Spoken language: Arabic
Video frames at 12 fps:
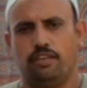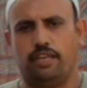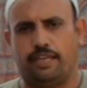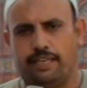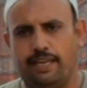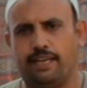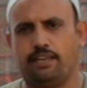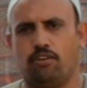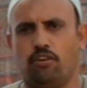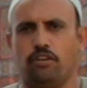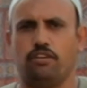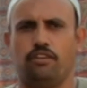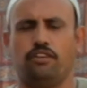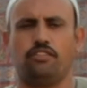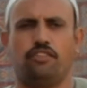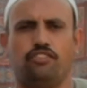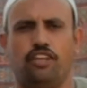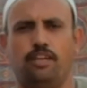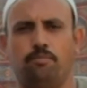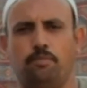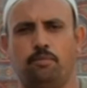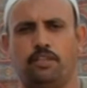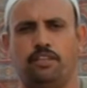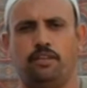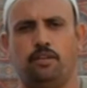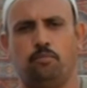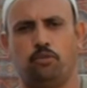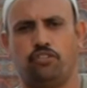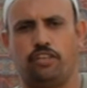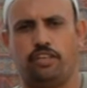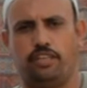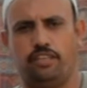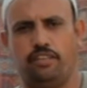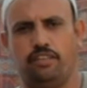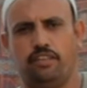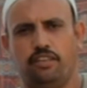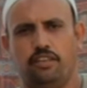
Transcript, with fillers: يعني لاقي رضا تام من المزارعين